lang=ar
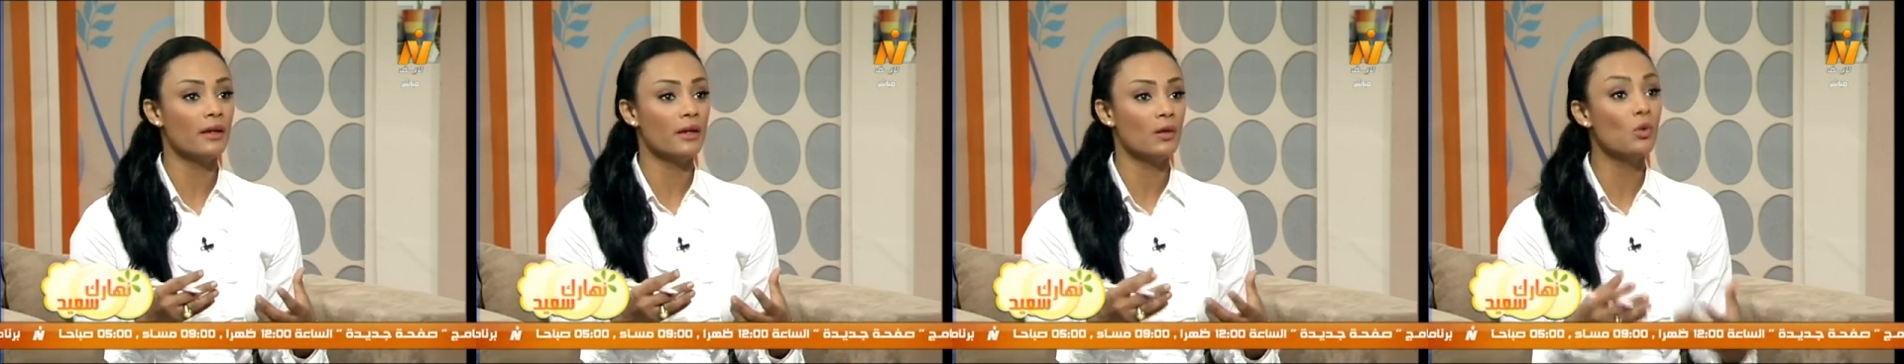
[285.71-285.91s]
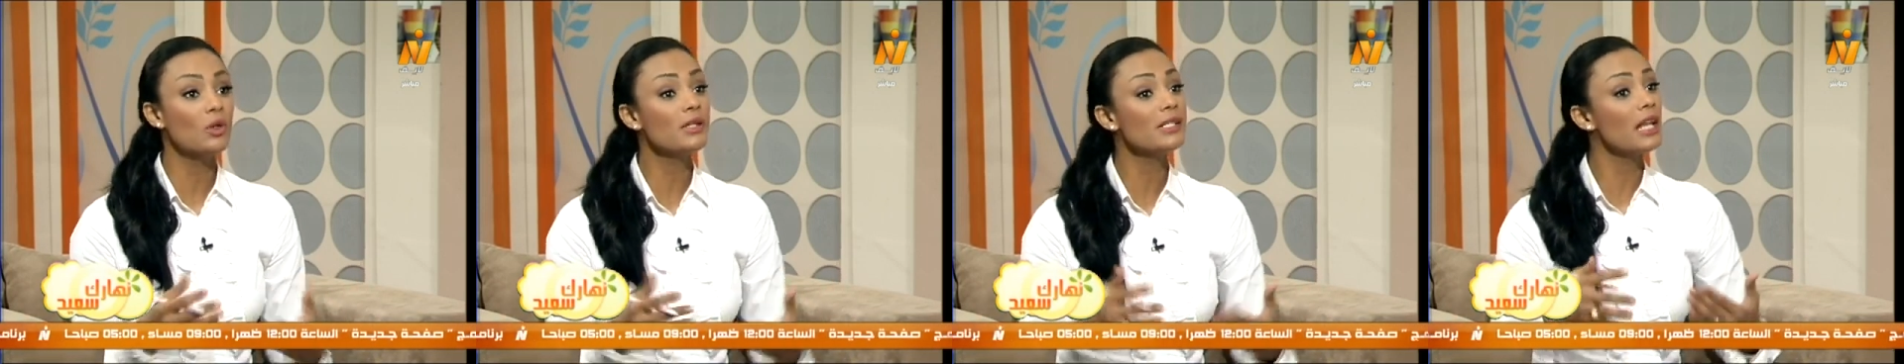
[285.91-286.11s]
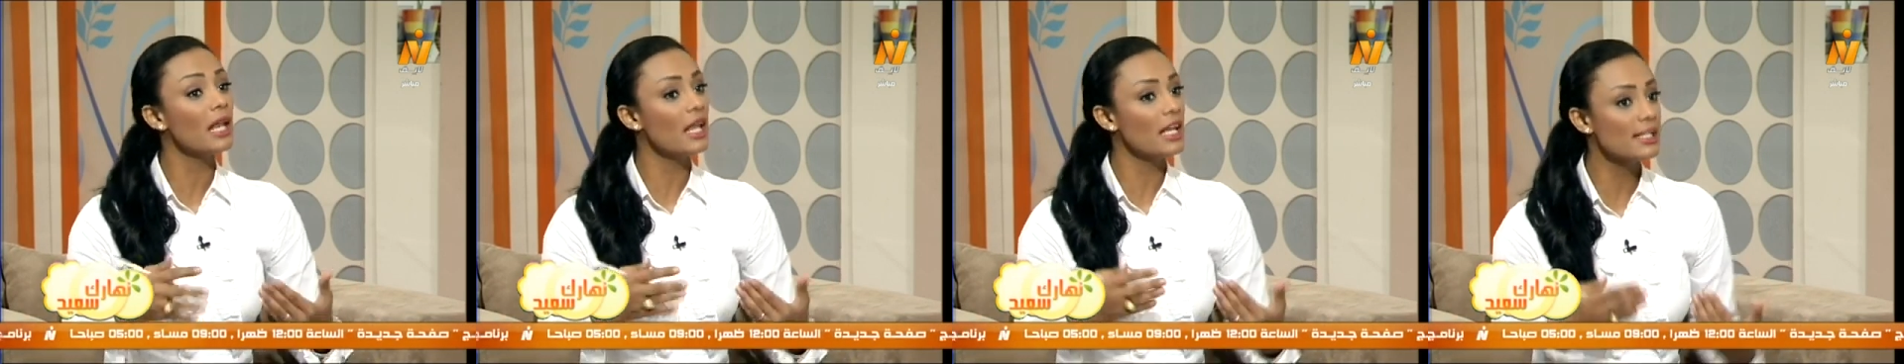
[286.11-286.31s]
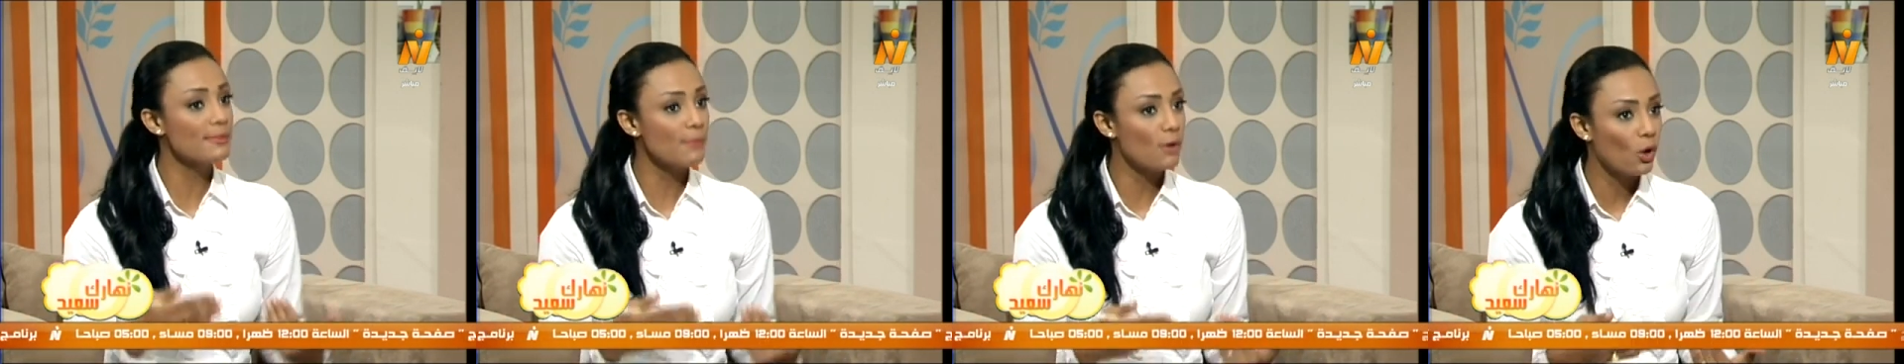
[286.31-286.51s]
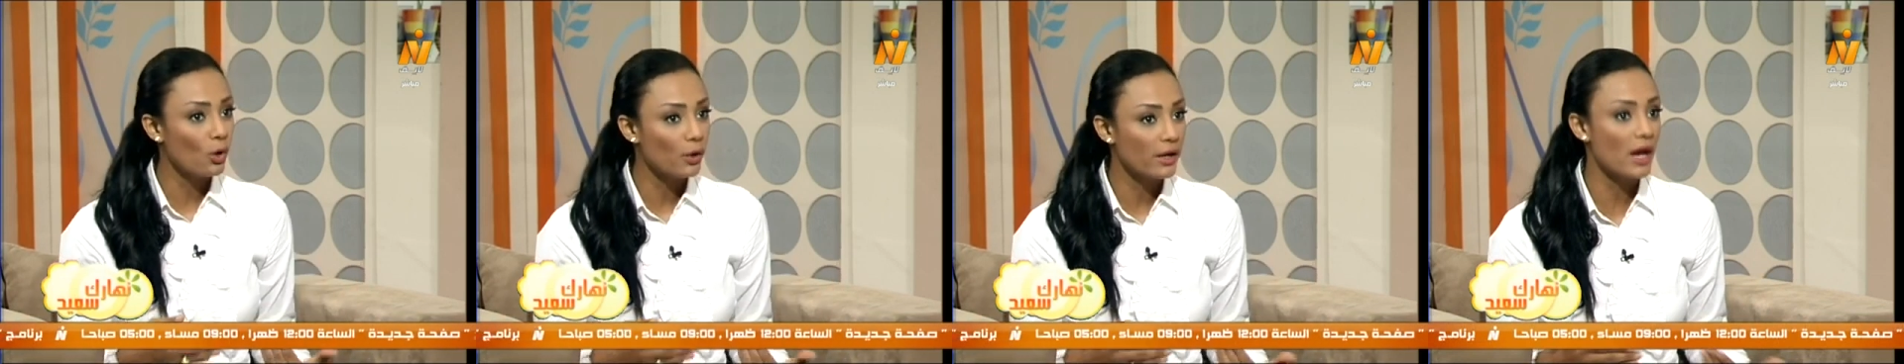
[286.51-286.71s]
آه وصل
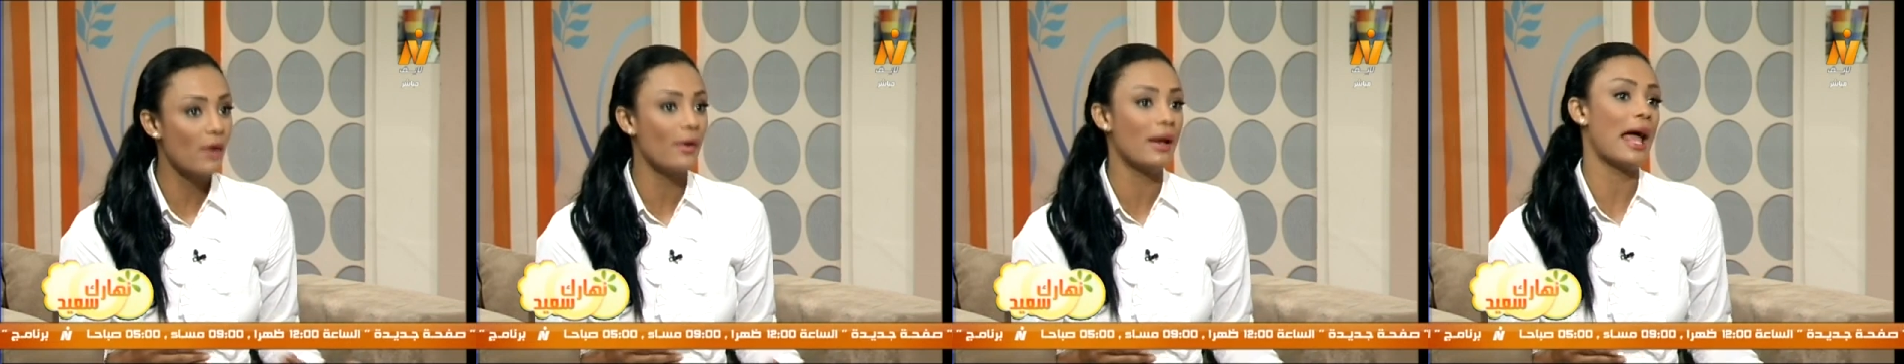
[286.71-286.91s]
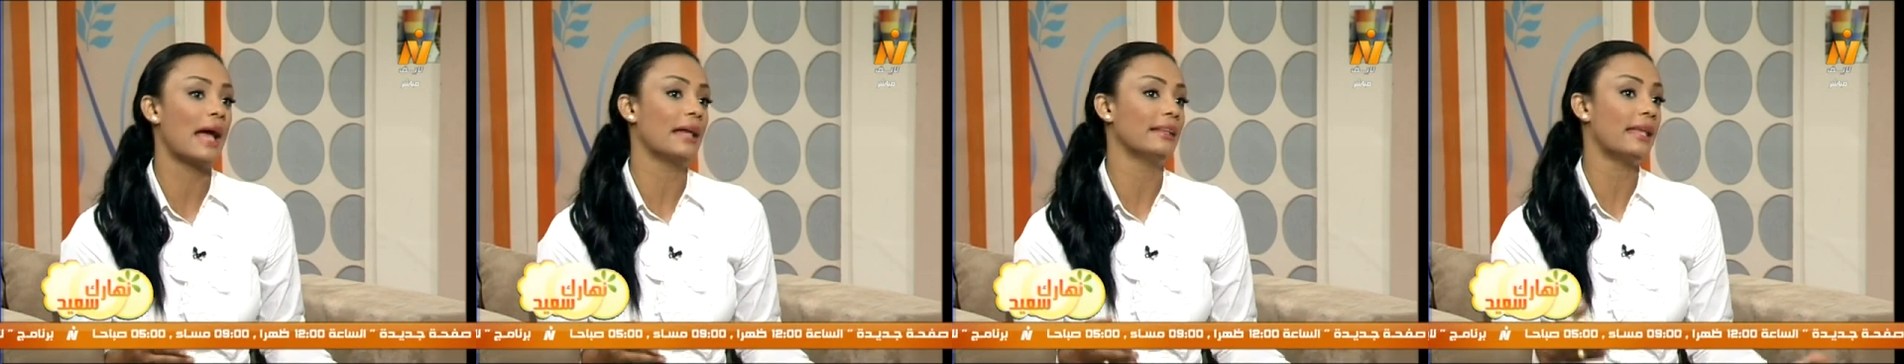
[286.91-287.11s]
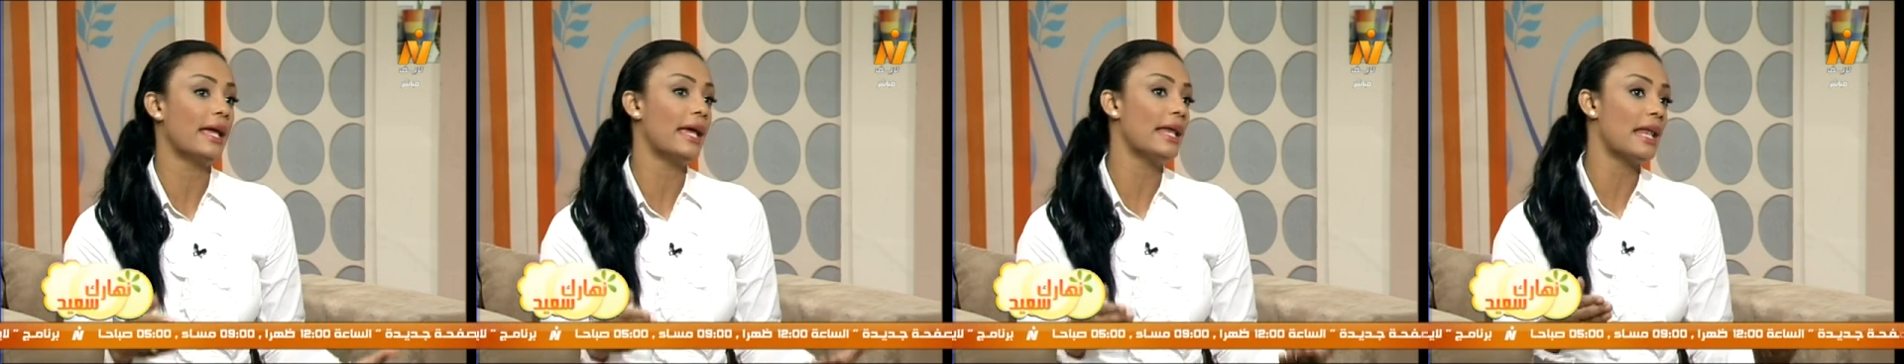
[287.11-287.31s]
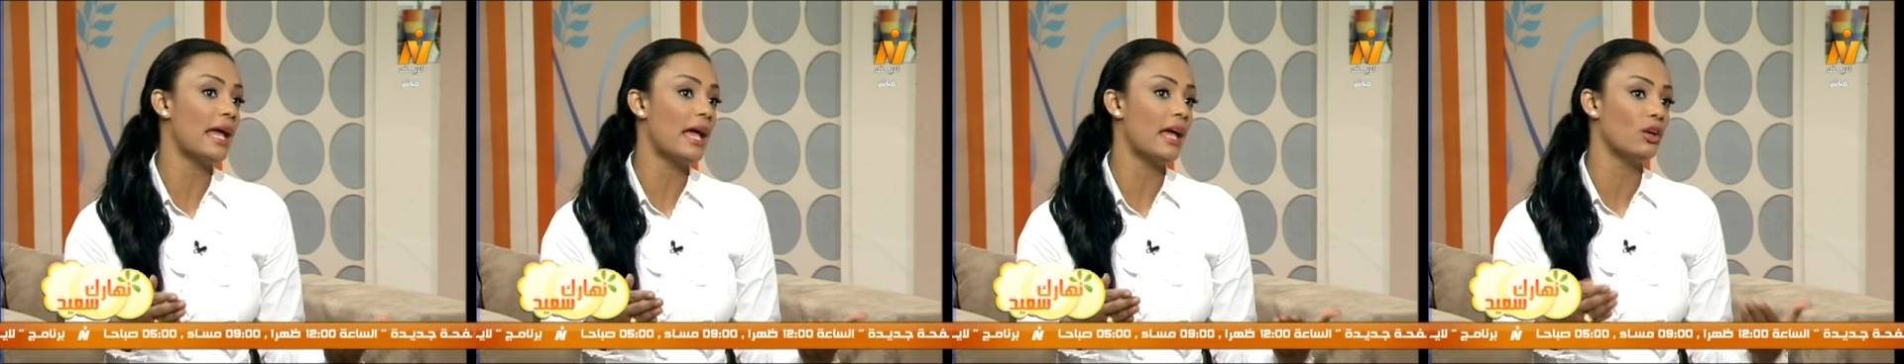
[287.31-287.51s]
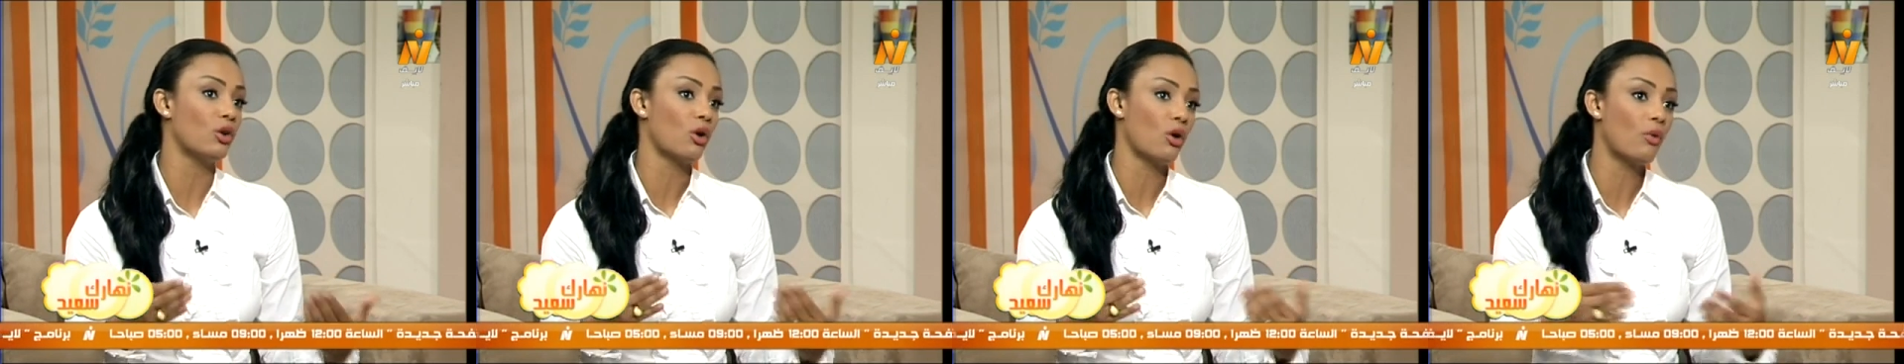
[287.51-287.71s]
حزب الحريه
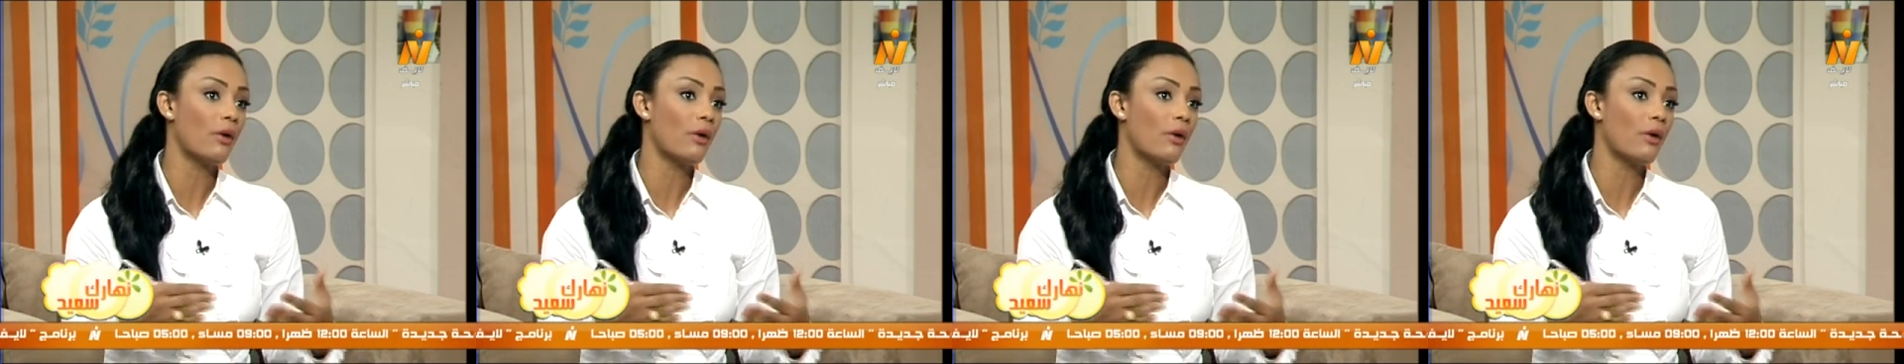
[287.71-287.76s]
والعداله اللي